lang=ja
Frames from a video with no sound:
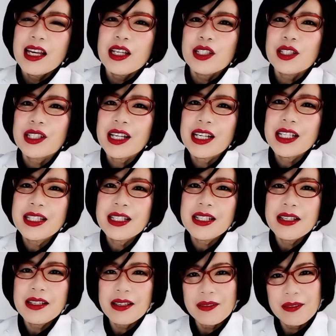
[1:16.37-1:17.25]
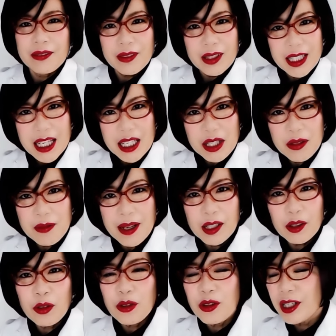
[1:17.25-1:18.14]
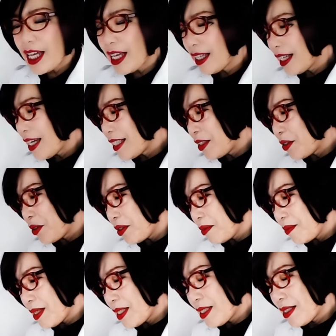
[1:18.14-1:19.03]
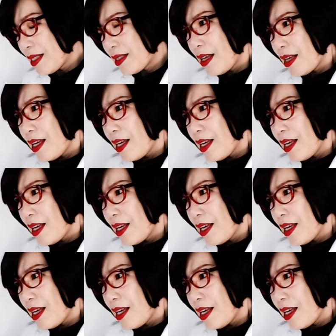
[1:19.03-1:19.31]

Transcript: しかし、私はこう考えております。